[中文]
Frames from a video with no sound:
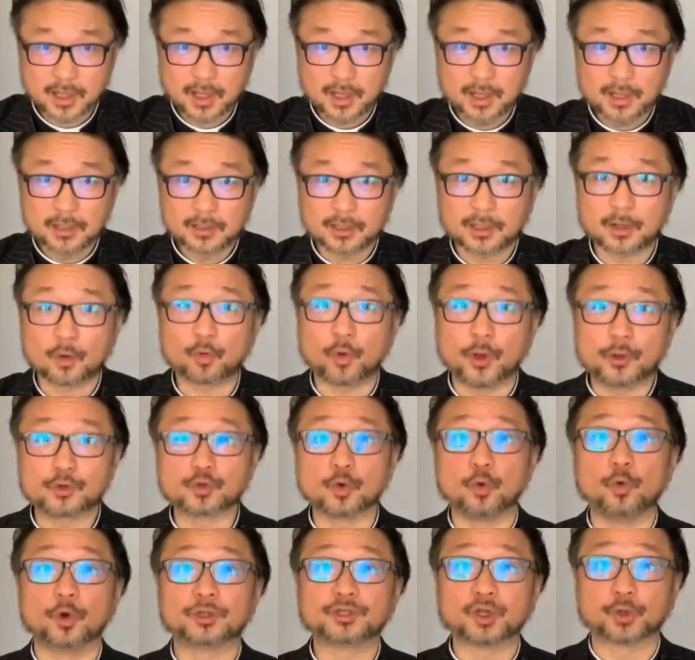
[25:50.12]
那个鬼
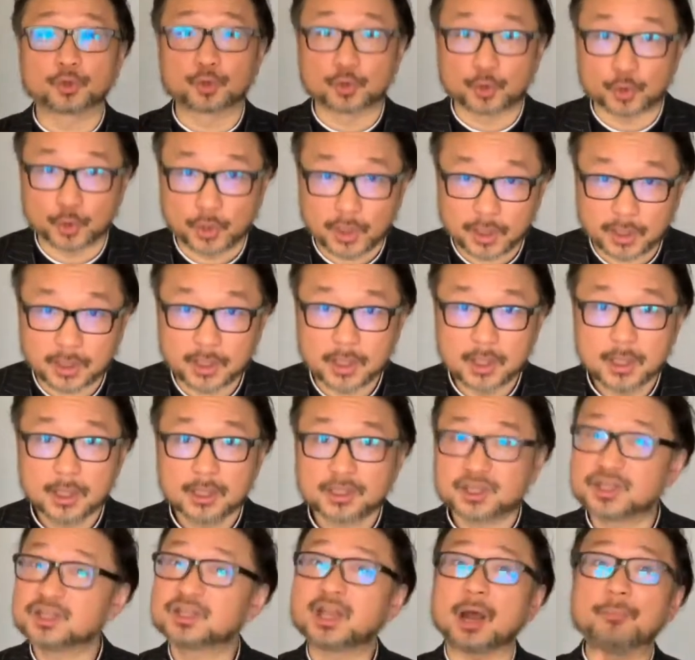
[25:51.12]
说我叫群。
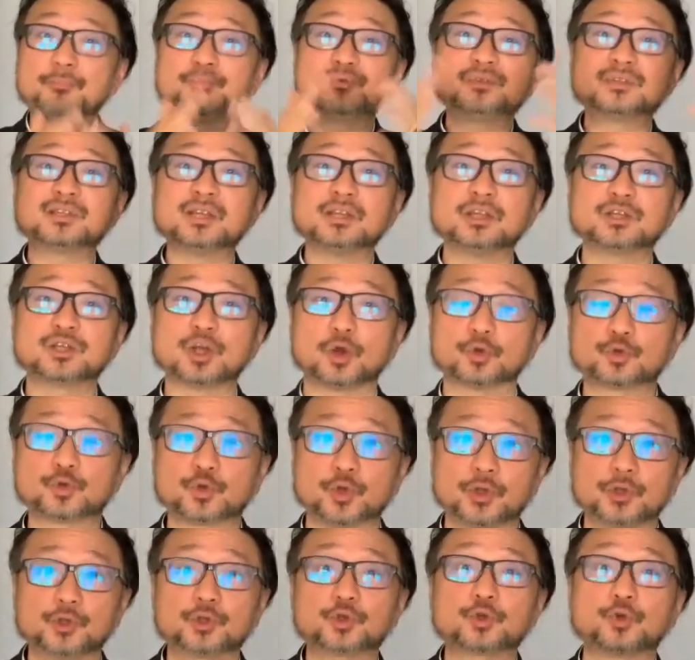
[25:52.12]
其实他不真的叫
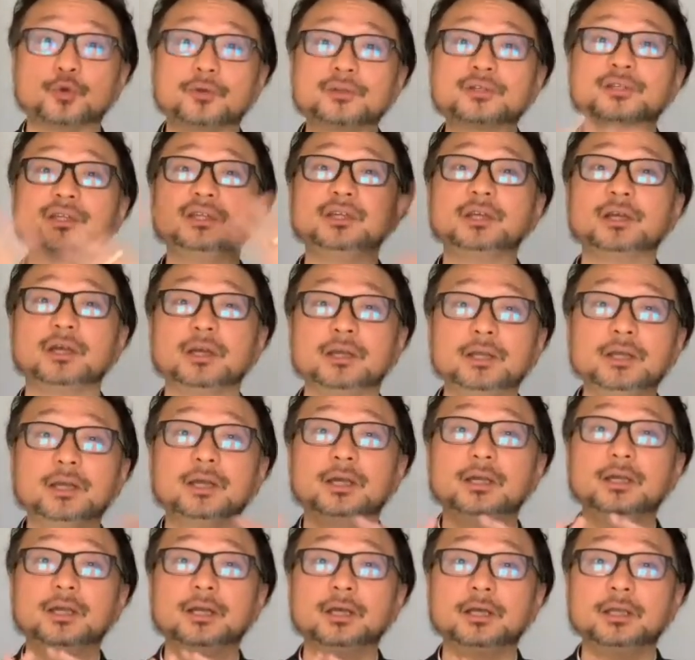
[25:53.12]
群，群是一个一
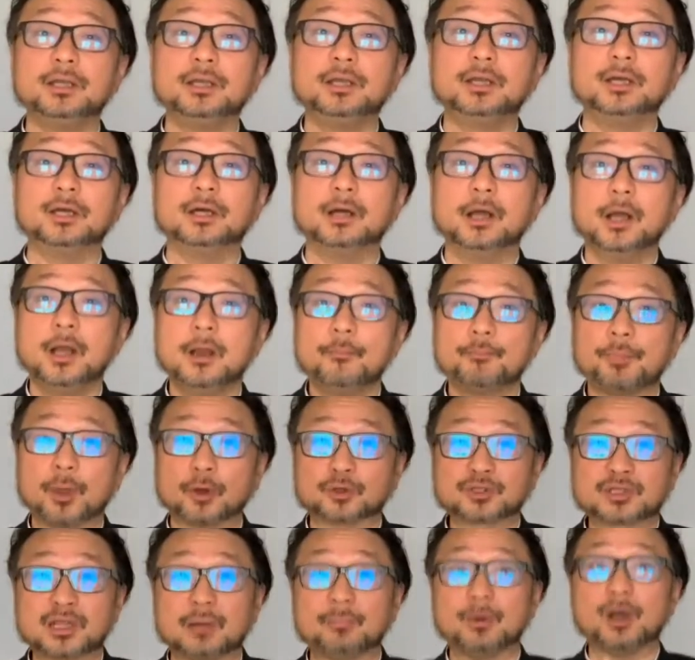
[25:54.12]
个一个一个表
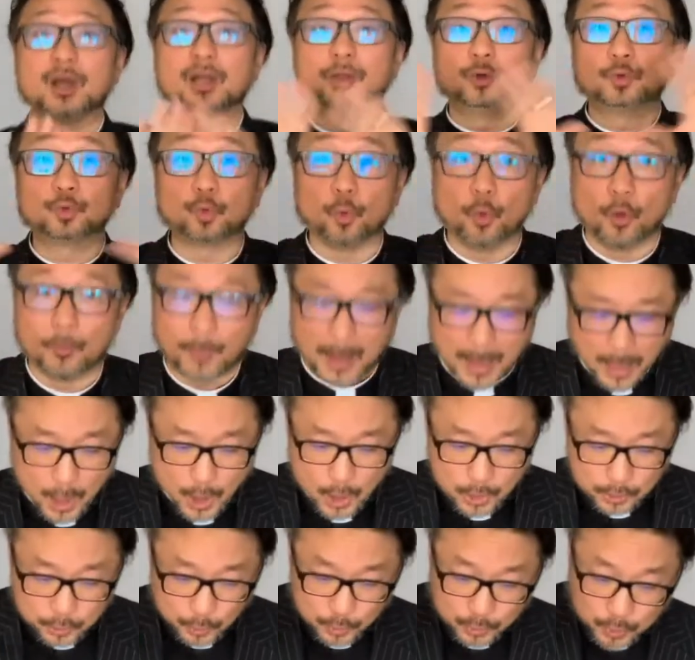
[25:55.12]
示他们很多嘛。
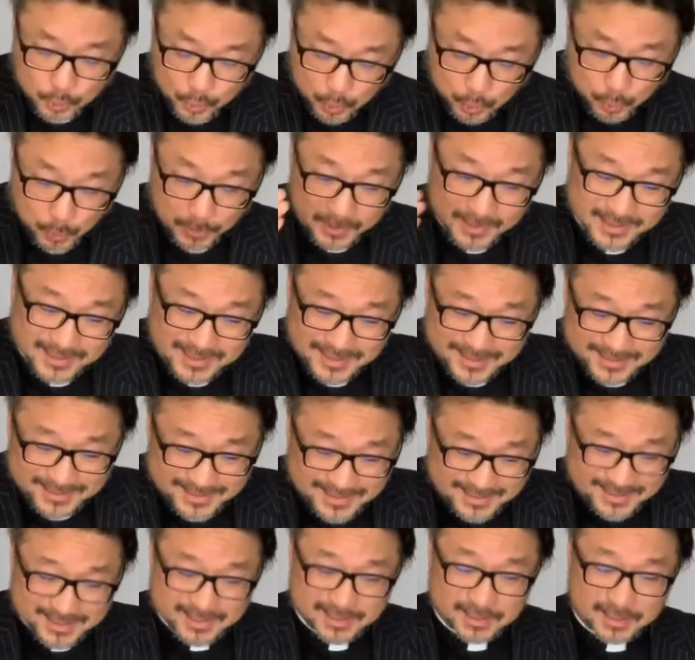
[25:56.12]
所以群这个
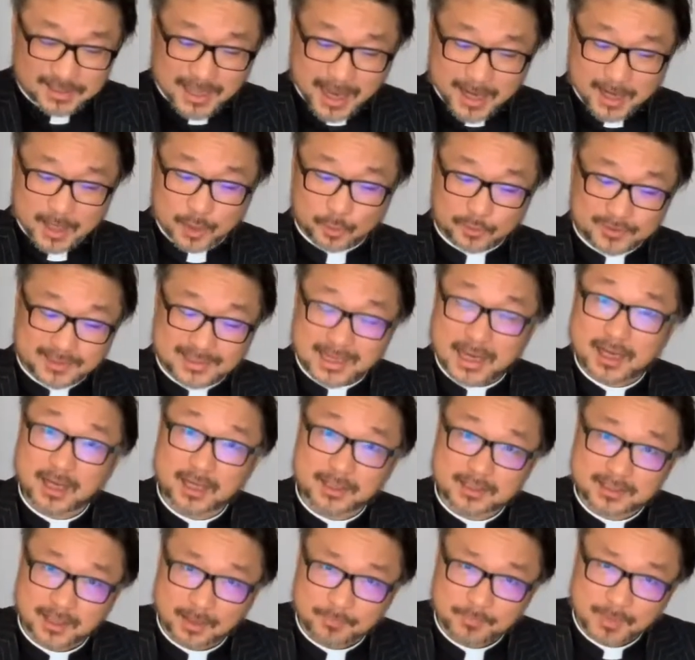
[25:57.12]
词大概有三
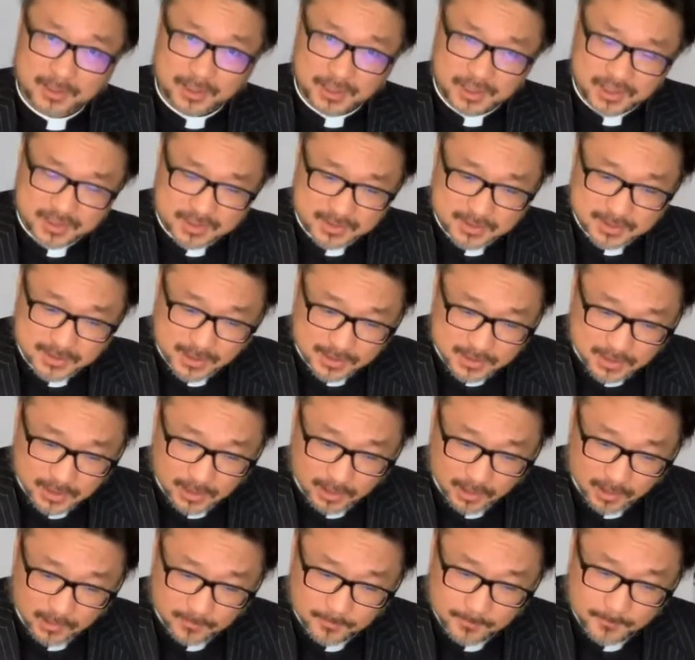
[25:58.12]
个层面的意思在这
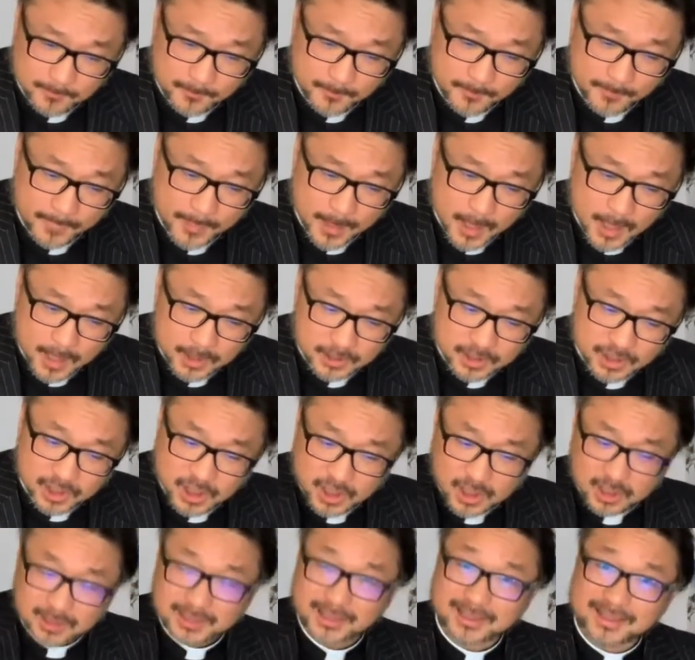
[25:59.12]
里。第
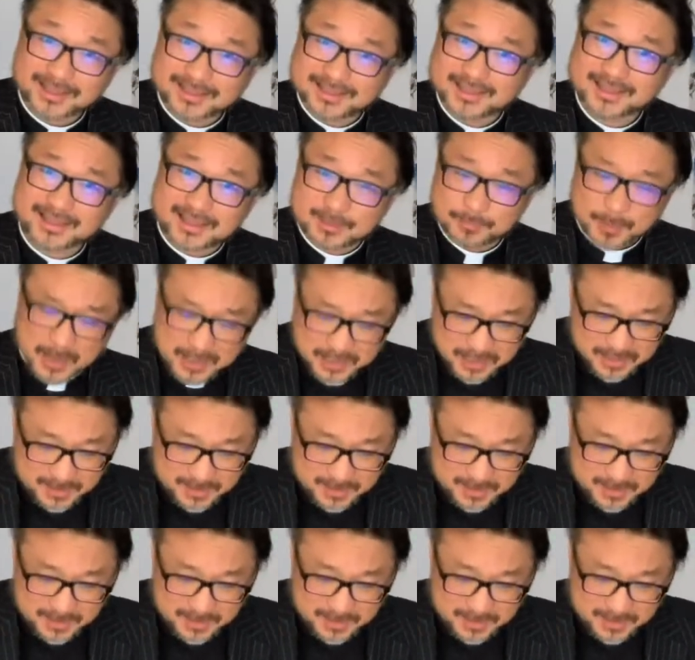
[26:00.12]
一个，它的字面意